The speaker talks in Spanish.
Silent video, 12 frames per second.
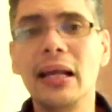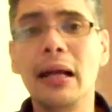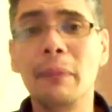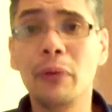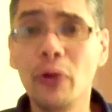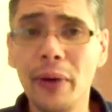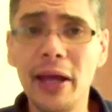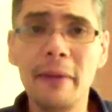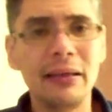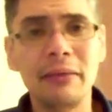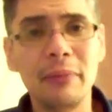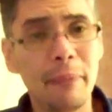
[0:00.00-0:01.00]
La probé
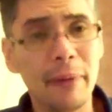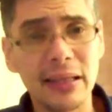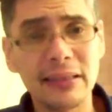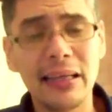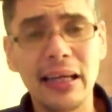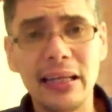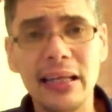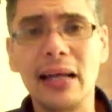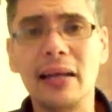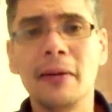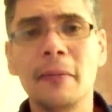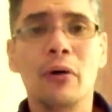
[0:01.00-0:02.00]
y me parece genial.